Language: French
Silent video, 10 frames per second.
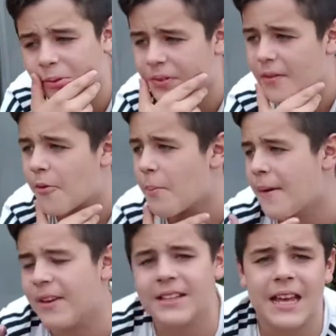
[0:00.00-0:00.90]
Faut pas
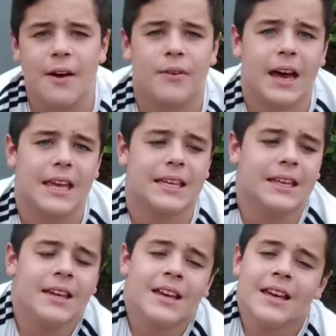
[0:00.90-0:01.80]
faire ça, Fry.
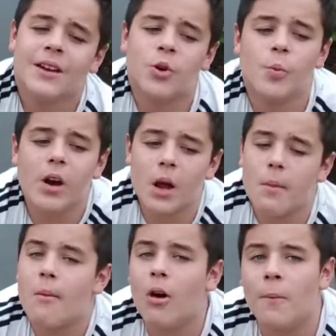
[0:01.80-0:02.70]
Comment la
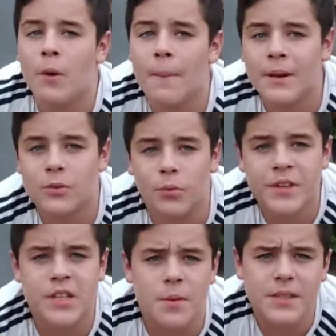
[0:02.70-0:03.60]
maman, elle peut appeler son
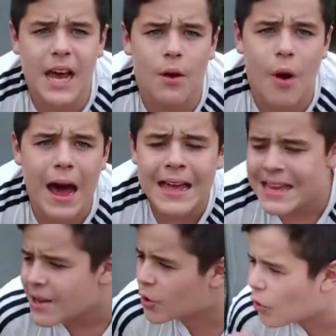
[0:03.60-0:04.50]
fils comme ça, quoi
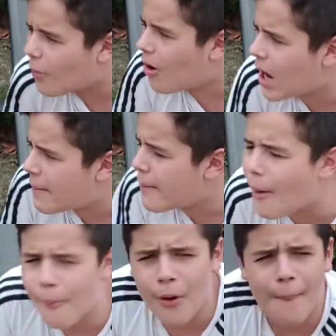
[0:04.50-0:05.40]
Comment la
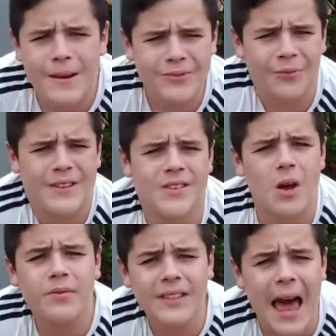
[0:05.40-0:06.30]
maman peut appeler son fils
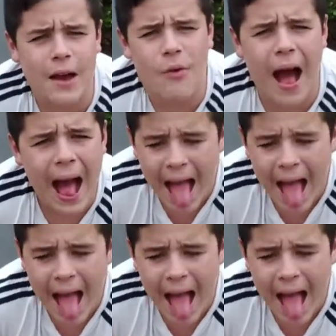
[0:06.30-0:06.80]
comme ça, quoi